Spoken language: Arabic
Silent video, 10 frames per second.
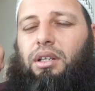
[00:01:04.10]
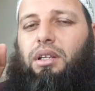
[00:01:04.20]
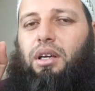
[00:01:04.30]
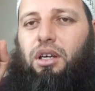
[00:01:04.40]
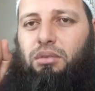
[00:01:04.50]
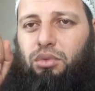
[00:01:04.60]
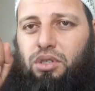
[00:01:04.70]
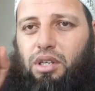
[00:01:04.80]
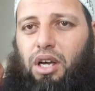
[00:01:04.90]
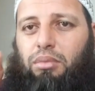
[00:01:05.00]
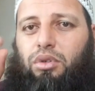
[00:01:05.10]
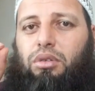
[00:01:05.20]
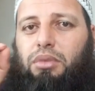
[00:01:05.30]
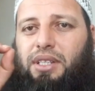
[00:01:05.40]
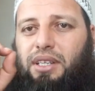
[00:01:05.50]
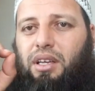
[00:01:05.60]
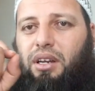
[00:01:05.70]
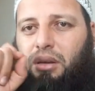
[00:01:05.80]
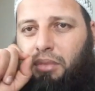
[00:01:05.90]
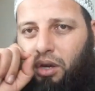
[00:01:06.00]
إنك مصاب
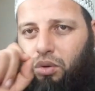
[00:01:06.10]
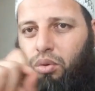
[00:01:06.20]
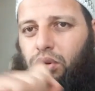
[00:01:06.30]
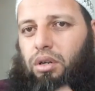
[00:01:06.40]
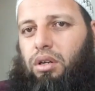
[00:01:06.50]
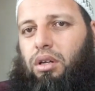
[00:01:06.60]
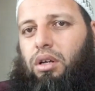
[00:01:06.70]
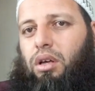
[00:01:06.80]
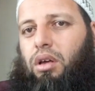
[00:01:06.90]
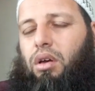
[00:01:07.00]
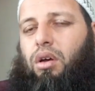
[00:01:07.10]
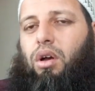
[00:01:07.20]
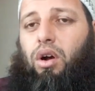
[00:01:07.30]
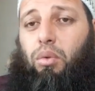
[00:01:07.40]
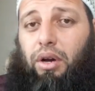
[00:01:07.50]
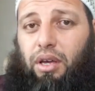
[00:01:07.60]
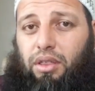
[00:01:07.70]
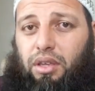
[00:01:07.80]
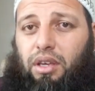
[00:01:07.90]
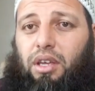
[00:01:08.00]
بسحر مأكول
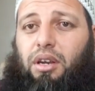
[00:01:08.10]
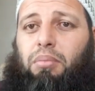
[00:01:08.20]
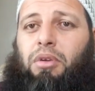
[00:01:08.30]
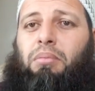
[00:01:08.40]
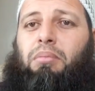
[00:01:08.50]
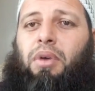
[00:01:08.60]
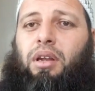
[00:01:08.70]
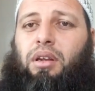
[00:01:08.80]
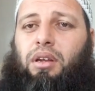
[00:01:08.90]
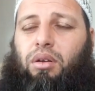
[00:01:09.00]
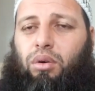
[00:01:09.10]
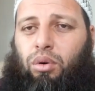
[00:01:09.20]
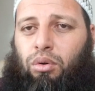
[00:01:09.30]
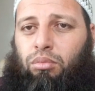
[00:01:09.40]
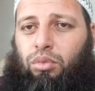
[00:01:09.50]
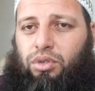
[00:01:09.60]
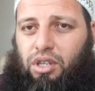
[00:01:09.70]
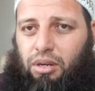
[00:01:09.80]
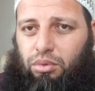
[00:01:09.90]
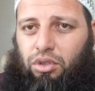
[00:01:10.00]
وكثير ممن هم
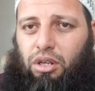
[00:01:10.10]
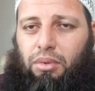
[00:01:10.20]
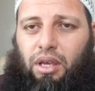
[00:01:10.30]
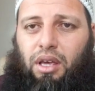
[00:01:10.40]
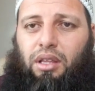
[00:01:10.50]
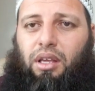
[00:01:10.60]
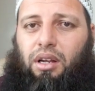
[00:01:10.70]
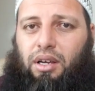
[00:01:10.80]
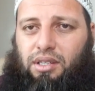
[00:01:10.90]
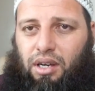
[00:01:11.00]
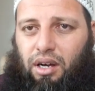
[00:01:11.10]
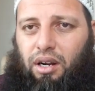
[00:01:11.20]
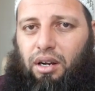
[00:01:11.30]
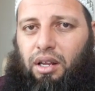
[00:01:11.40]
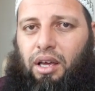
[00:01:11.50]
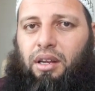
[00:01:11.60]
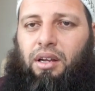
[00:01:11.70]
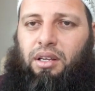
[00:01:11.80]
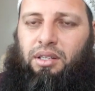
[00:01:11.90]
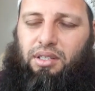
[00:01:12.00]
مصابون بهذه الأسحار لأن
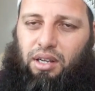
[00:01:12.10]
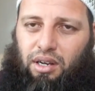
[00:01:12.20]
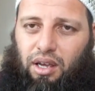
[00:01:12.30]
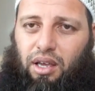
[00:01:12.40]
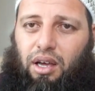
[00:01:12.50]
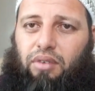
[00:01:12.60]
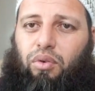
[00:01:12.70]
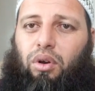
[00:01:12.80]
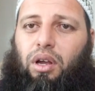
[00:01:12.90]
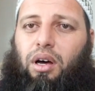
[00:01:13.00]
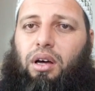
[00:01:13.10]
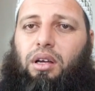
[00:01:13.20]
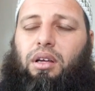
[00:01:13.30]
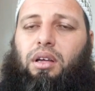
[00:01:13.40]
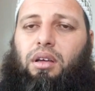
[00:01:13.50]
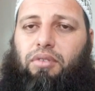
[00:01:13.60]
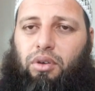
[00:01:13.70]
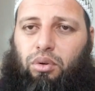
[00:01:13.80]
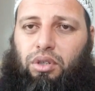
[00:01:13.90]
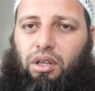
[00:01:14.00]
الإنسان لا يخاف الله
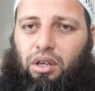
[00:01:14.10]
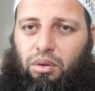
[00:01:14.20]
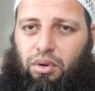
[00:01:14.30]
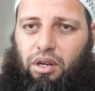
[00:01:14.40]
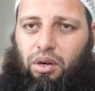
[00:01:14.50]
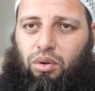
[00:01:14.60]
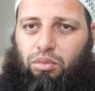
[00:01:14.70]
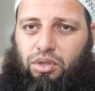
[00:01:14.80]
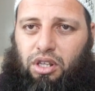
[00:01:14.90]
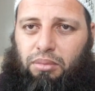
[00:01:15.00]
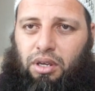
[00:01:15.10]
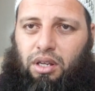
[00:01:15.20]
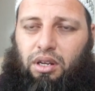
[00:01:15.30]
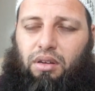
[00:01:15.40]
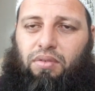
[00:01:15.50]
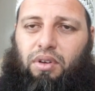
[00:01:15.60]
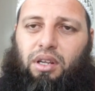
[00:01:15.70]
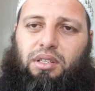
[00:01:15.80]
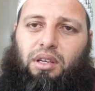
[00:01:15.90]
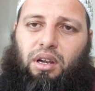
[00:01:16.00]
فيؤذي إخوانه المسلمين
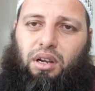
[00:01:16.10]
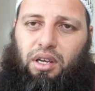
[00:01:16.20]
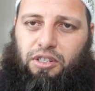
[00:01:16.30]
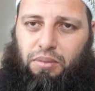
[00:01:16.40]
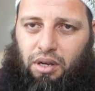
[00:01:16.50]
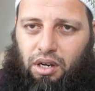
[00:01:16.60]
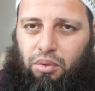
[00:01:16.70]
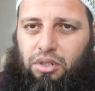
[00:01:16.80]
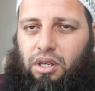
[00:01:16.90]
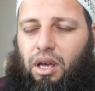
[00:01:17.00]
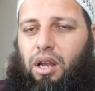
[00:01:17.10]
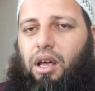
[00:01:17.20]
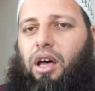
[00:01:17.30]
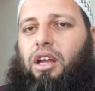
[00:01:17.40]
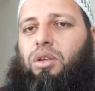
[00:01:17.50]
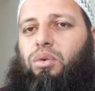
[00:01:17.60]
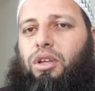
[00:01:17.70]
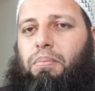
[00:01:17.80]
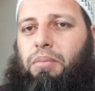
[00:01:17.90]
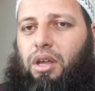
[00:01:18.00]
فنسأل الله سبحانه وتعالى أن
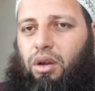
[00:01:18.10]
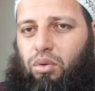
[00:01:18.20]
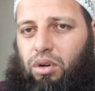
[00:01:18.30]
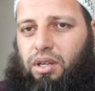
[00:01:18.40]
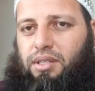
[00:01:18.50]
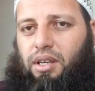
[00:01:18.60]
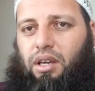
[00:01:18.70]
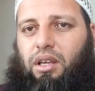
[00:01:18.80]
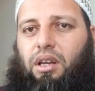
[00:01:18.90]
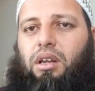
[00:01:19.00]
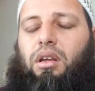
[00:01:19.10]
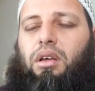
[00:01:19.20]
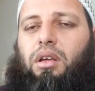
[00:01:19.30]
يدمر كل ساحر